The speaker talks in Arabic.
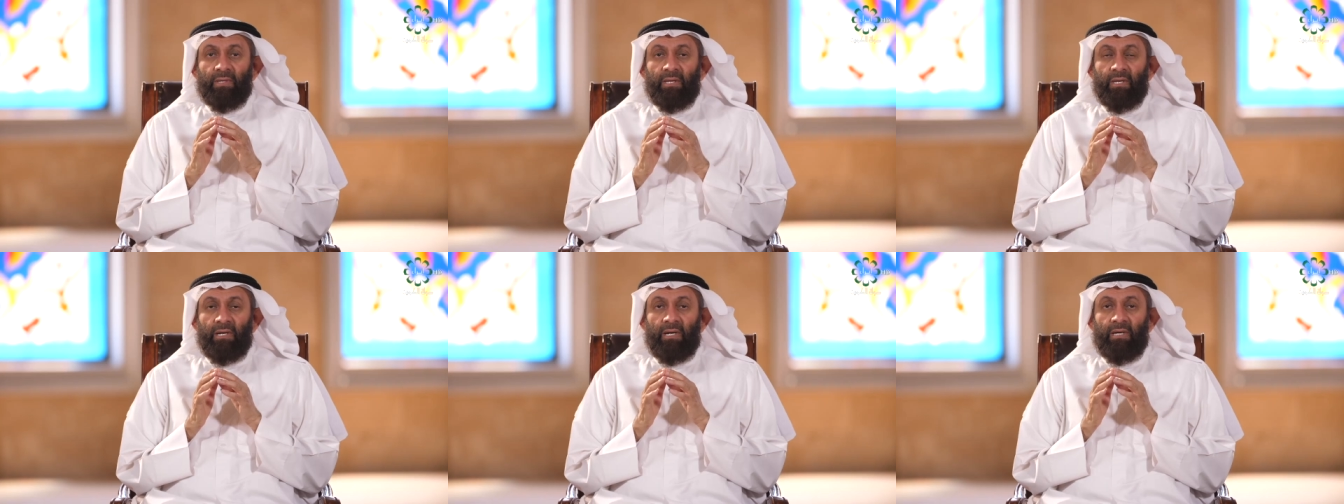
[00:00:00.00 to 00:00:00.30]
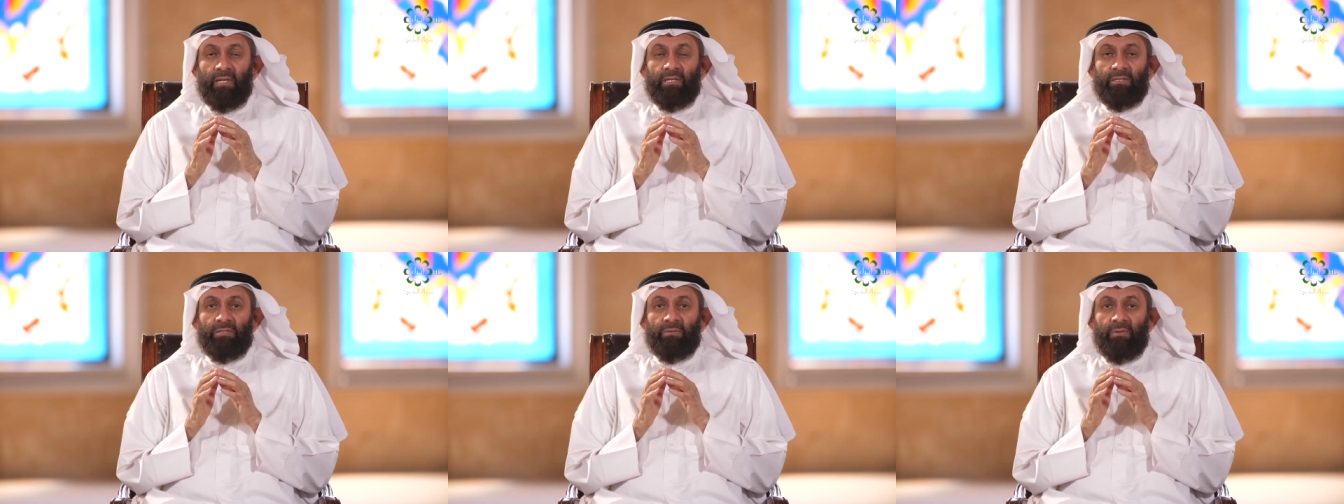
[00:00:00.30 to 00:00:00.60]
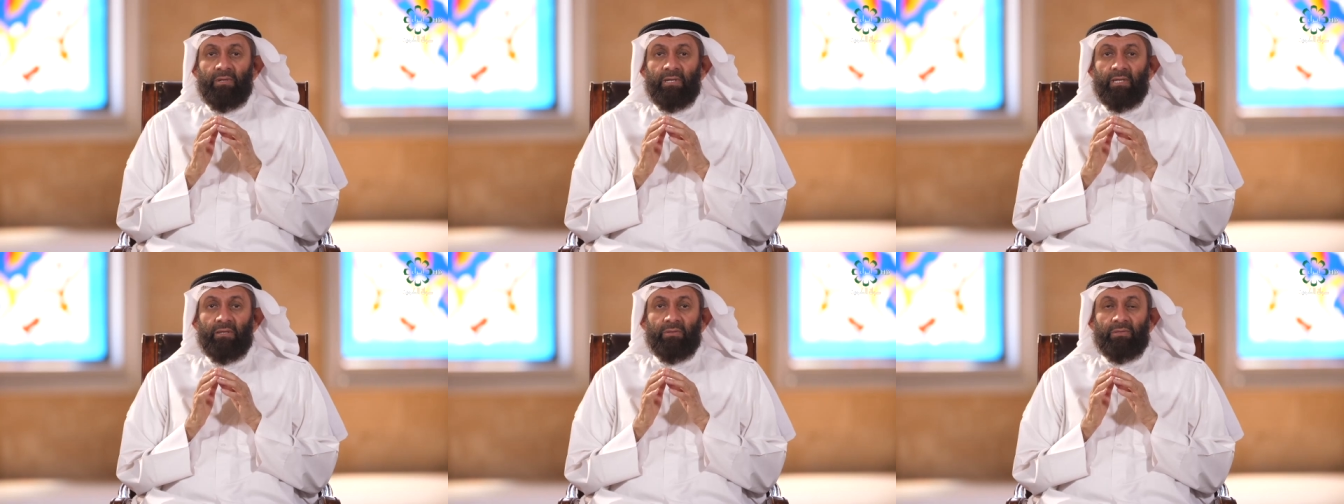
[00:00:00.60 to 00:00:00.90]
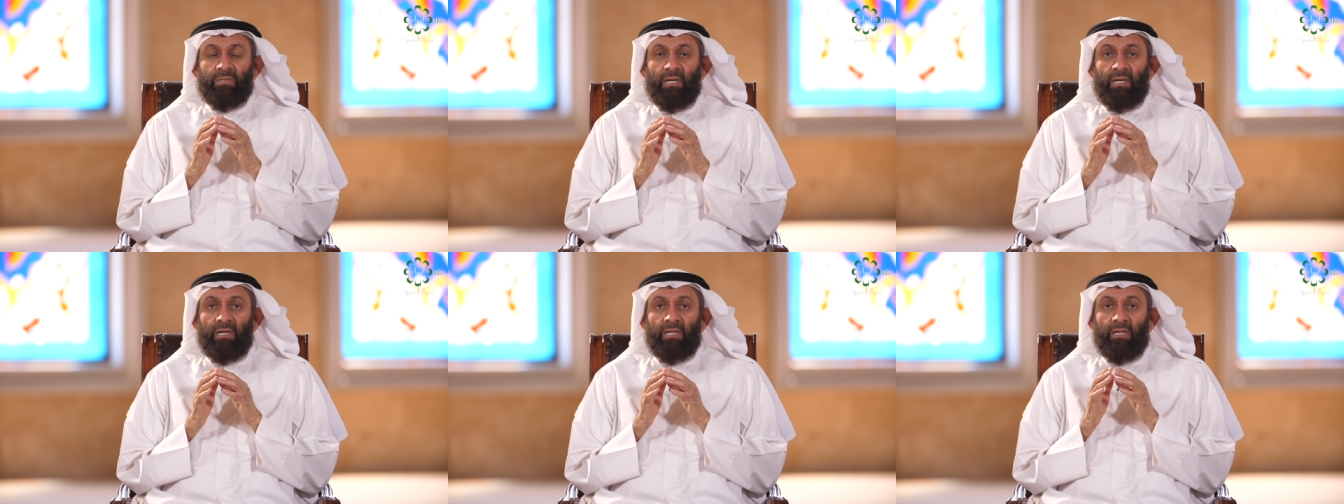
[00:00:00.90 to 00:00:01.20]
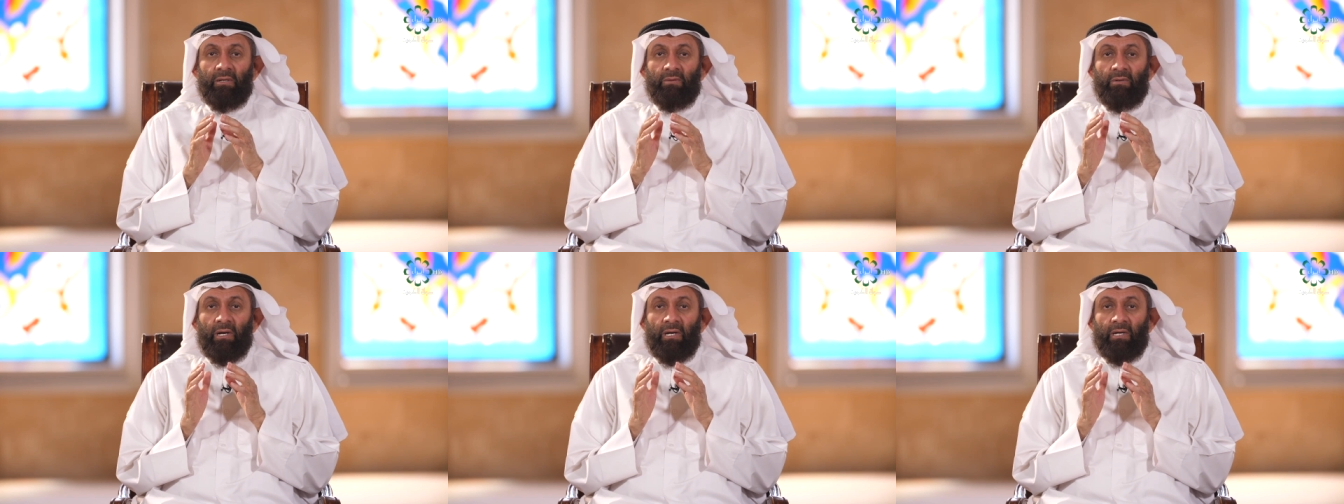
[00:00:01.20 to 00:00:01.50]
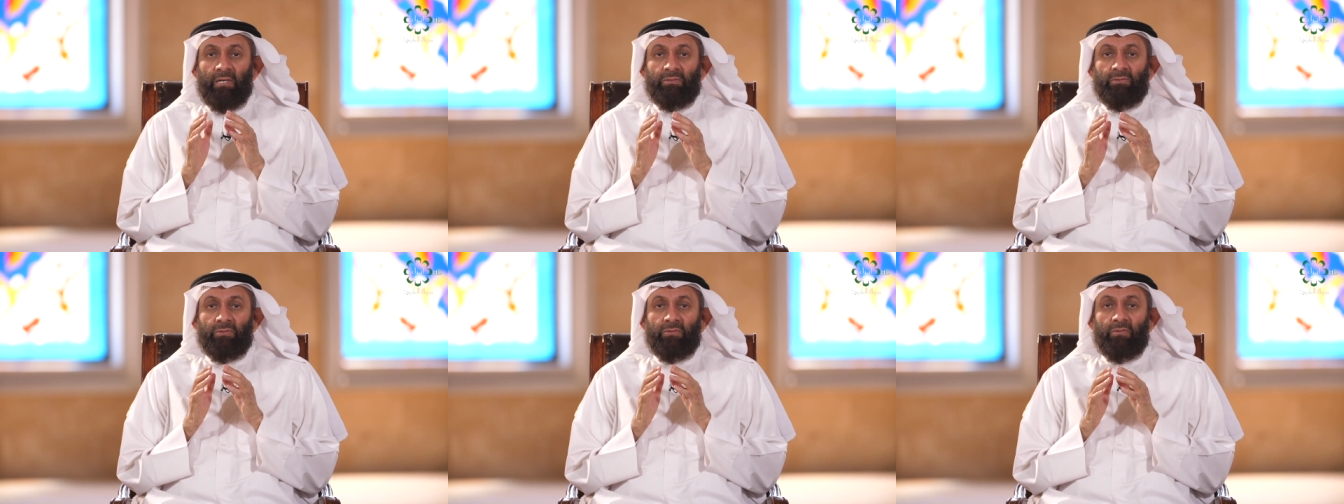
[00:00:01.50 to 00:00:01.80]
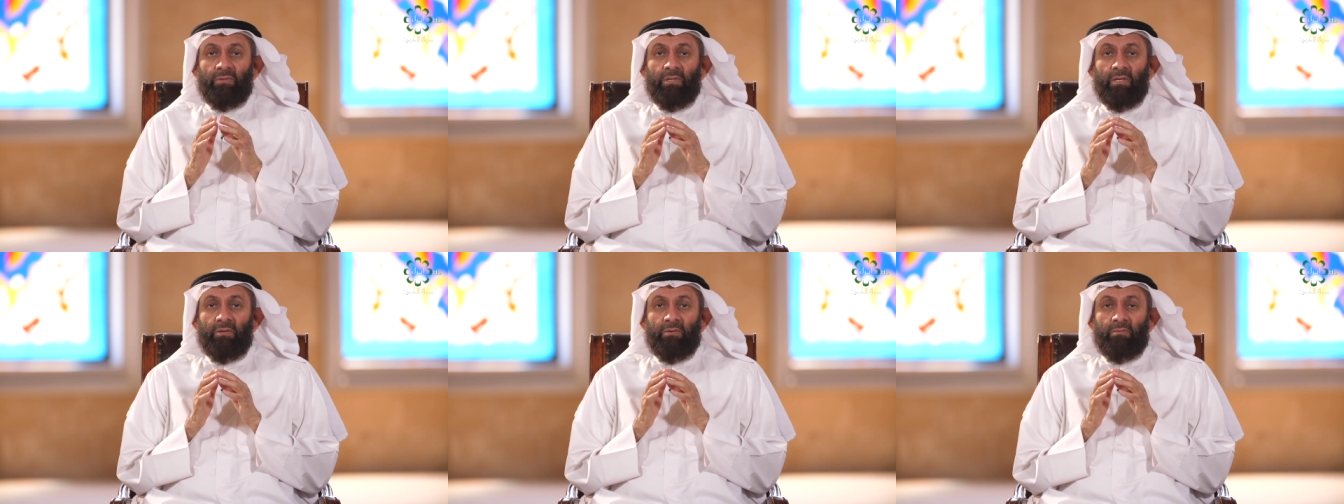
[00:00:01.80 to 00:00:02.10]
قال سبحانه وتعالى
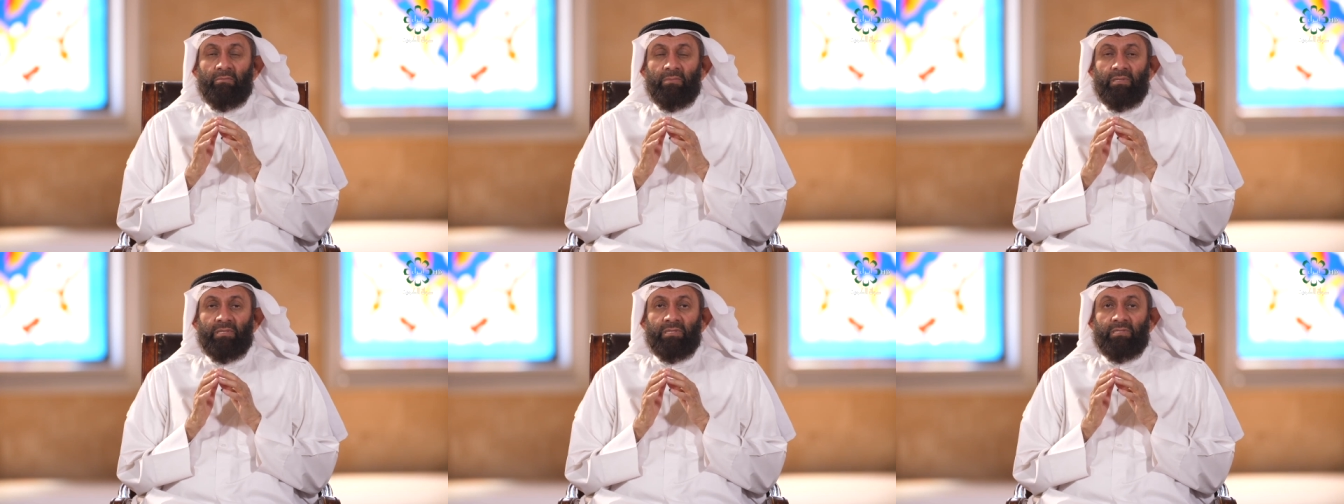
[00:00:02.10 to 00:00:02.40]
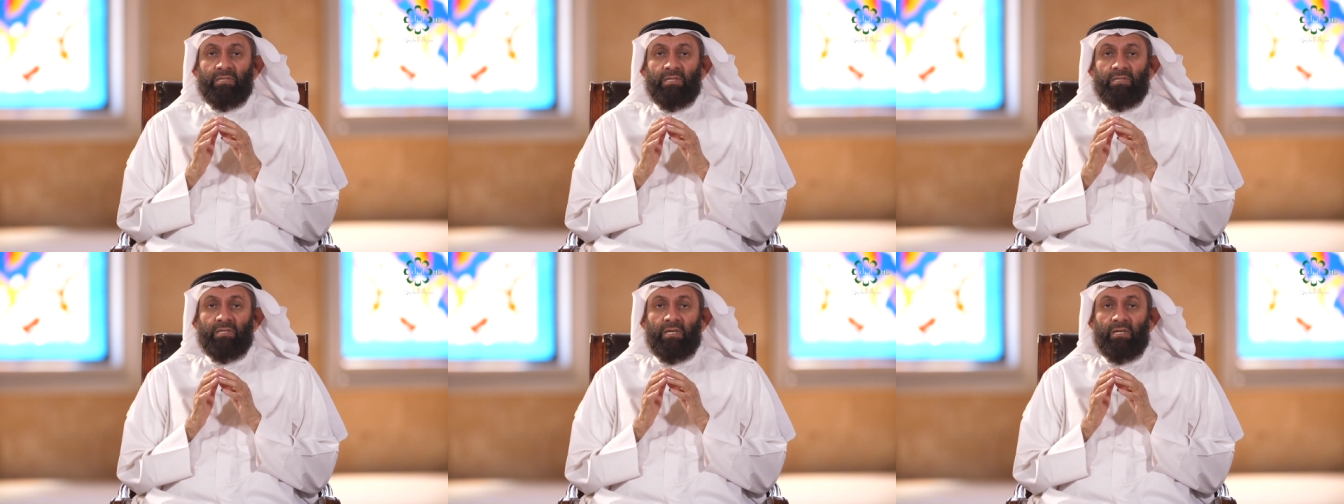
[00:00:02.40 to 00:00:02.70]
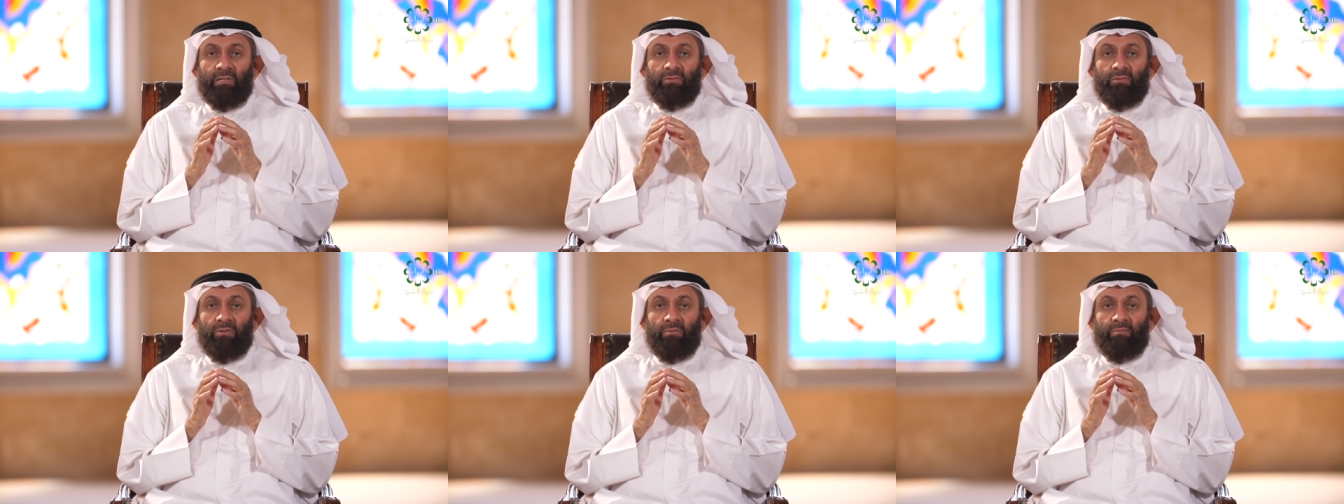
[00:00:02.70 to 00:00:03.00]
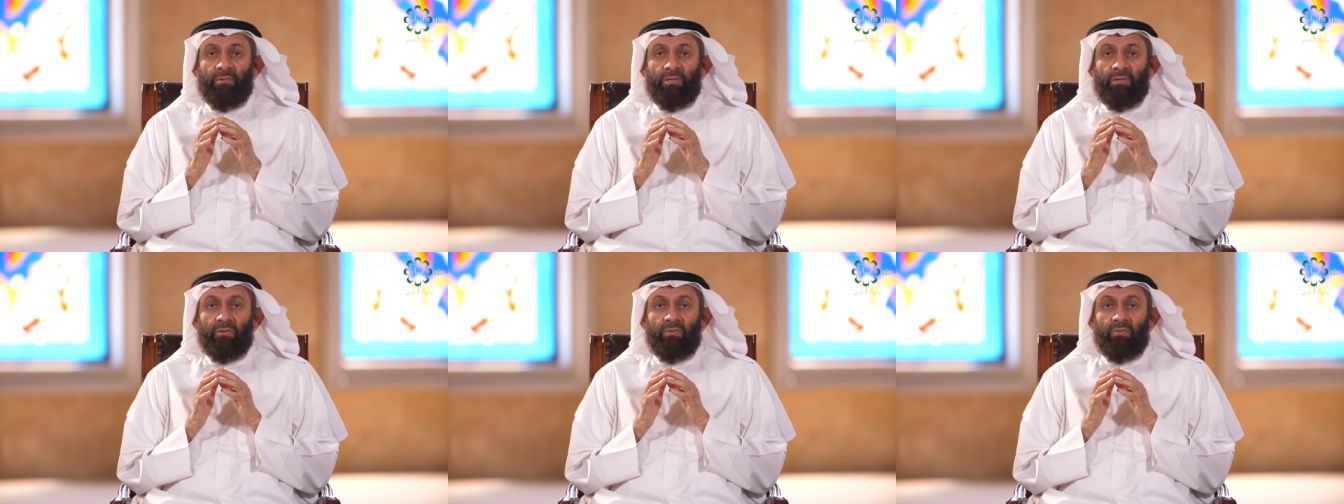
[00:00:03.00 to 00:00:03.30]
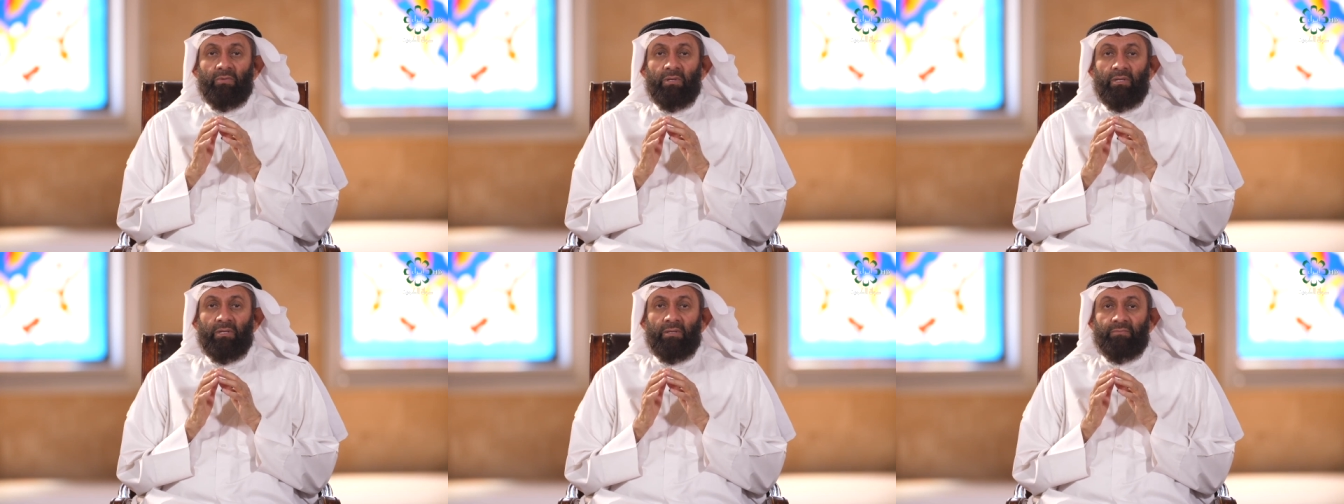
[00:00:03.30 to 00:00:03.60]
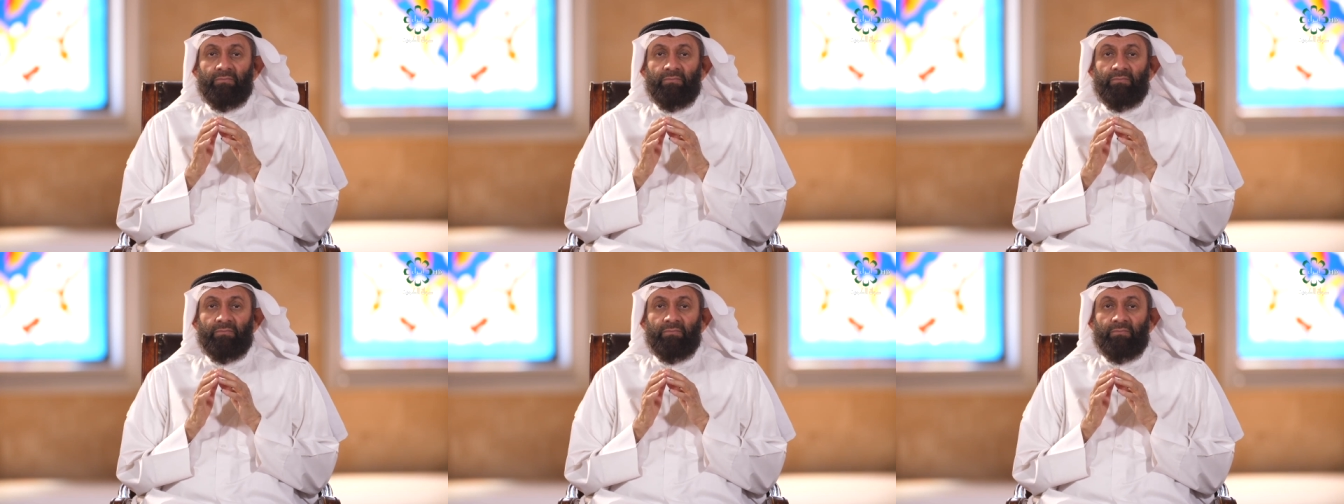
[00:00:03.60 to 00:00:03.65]
وأعدوا لهم ما استطعتم من قوة